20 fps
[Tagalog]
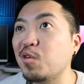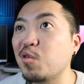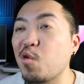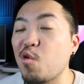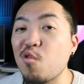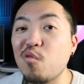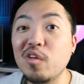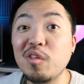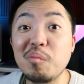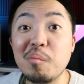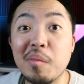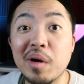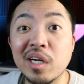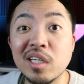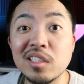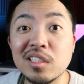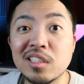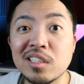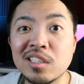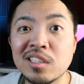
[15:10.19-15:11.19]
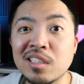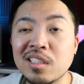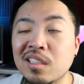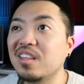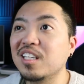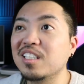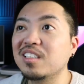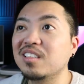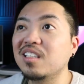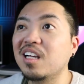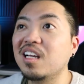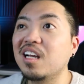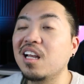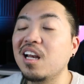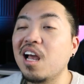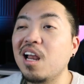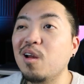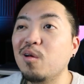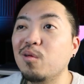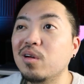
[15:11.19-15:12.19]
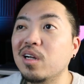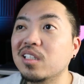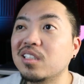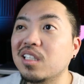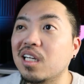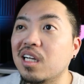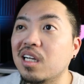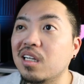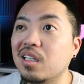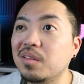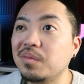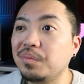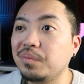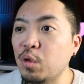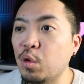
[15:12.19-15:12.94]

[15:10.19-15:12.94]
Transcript: yung COVID March. Tapos naalala ko nasa